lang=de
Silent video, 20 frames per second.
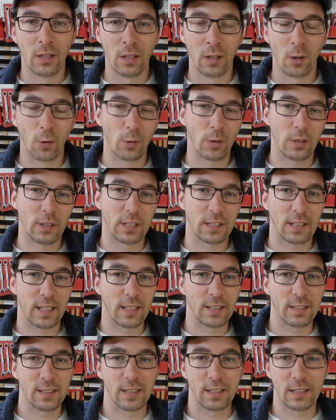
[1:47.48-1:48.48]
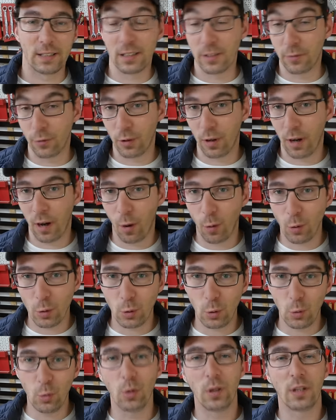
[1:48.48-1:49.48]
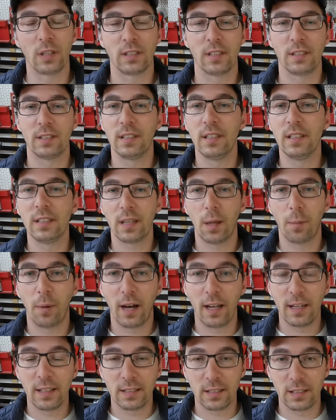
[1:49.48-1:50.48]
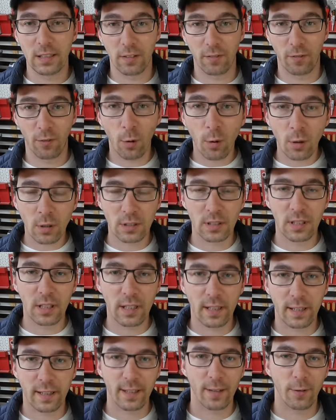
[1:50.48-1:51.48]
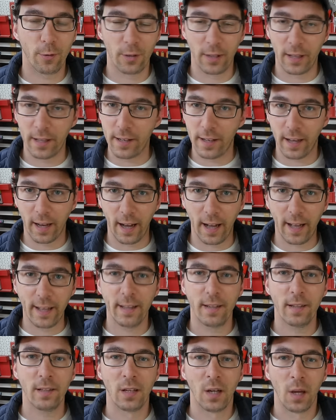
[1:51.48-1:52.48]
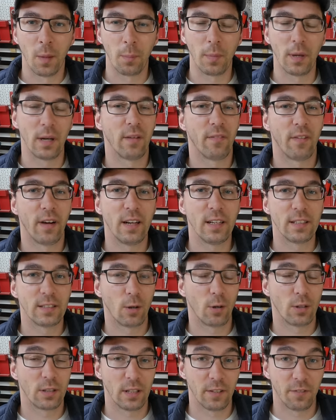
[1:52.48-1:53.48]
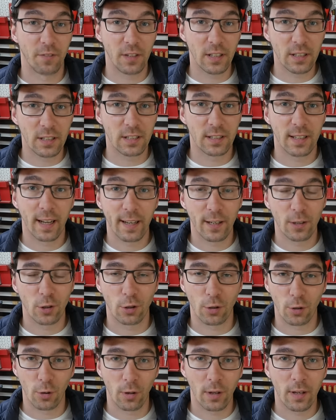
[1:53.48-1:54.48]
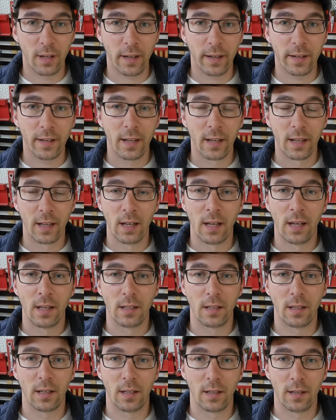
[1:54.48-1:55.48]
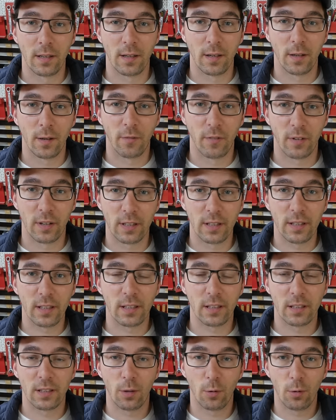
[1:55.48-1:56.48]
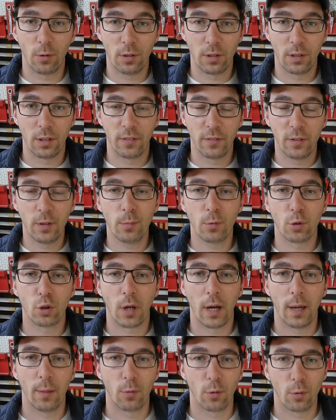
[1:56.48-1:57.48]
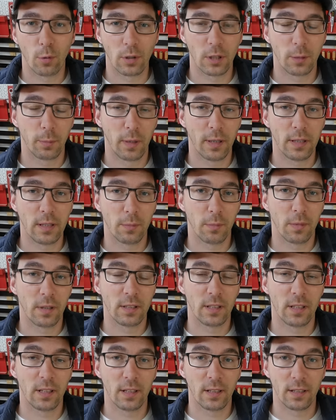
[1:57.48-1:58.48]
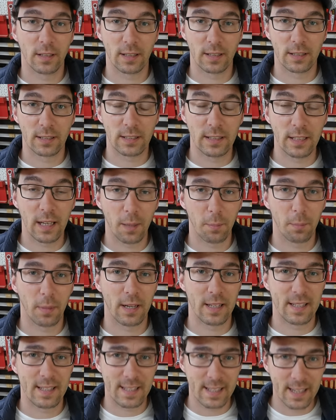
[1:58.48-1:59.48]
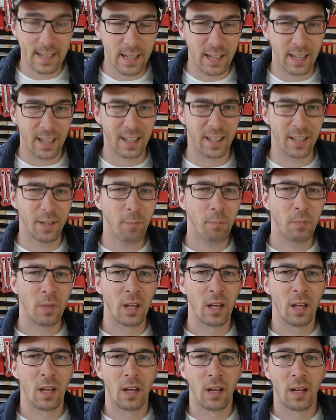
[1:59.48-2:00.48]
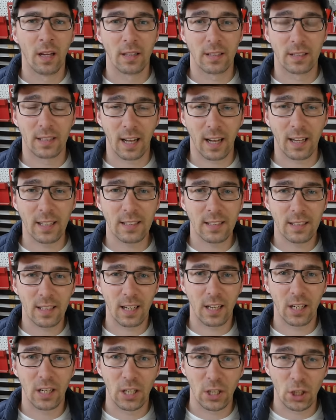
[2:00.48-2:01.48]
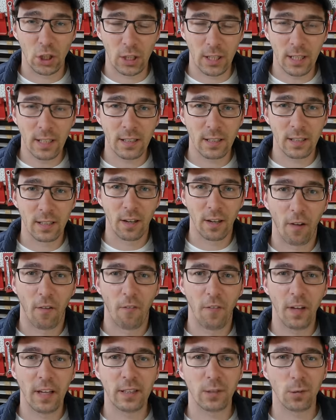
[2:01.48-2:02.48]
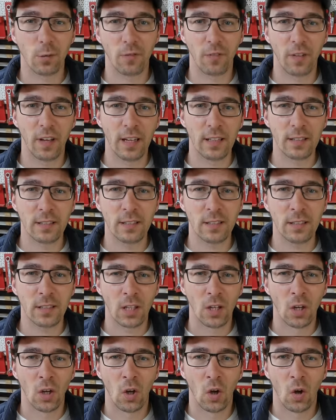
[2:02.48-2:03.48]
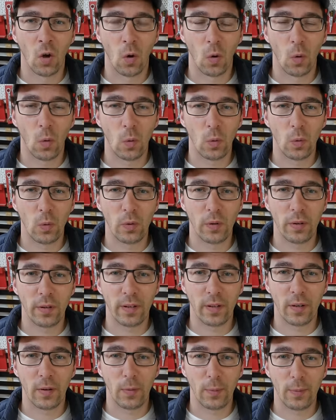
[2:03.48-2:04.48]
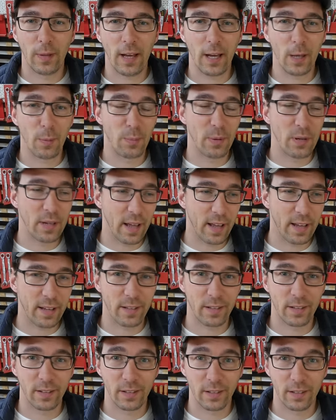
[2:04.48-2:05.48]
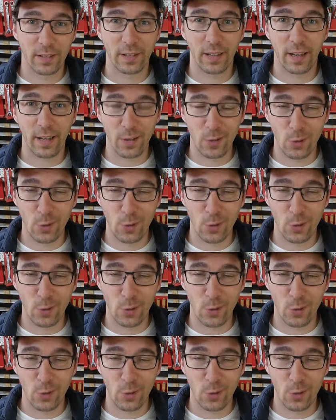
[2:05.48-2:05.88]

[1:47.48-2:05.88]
und das Ganze ist nicht vor der Haustür. Das erzähle ich aber alles in der Vlog-Serie oder in der Reihe. Mittlerweile ist auch der vierte Teil schon online. Den äh, verlinke ich dir unten in der Videobeschreibung und ich blende mal dir jetzt hier ein paar Szenen ein. Das Terrassendach steht fix und fertig. Und äh, ja, ich bin echt äh, recht